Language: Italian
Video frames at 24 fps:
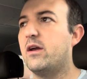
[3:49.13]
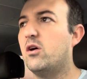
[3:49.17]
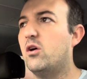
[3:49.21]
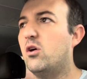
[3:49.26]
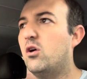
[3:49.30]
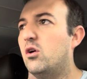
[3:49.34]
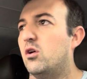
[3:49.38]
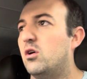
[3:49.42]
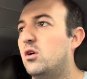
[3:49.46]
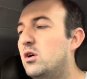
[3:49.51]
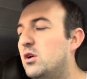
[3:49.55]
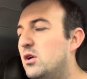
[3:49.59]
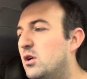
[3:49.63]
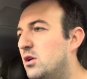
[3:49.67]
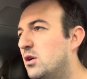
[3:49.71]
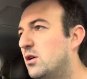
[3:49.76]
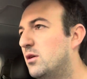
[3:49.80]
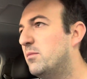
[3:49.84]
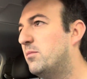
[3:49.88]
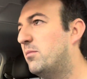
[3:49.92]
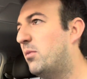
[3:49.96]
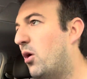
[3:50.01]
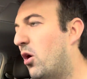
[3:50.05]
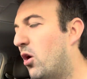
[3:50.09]
oh
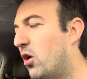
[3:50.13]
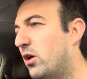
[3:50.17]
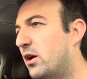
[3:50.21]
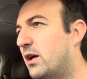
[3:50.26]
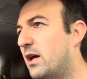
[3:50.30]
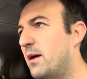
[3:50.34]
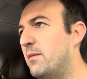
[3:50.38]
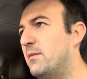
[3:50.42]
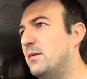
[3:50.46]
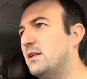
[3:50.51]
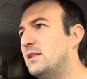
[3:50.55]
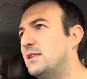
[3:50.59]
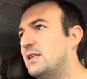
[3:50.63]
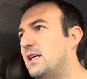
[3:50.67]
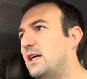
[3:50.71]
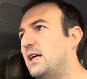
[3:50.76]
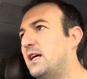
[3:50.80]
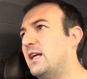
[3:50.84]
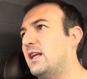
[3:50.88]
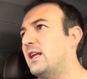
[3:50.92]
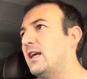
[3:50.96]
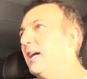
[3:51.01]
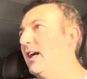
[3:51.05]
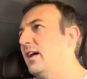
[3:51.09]
porca
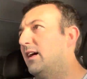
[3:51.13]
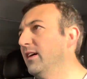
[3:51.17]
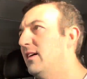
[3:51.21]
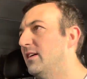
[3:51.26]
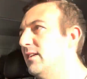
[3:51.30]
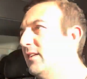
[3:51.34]
miseria